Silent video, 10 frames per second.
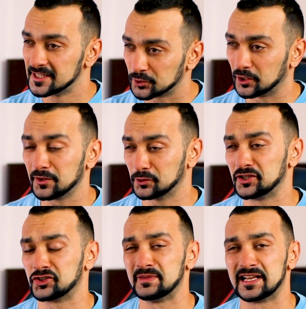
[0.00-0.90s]
sono arrivato a
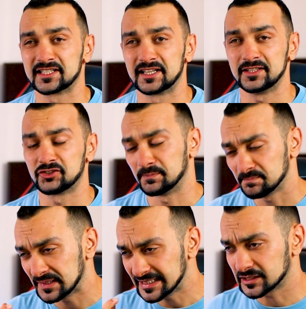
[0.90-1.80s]
10.000 iscritti Cioè
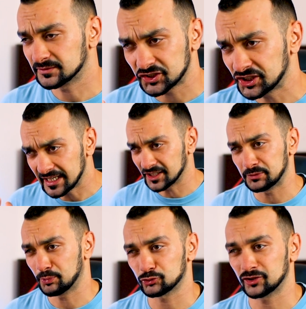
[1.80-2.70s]
sì che
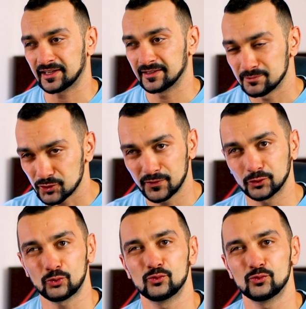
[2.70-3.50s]
ci posso credere, mi sono fatto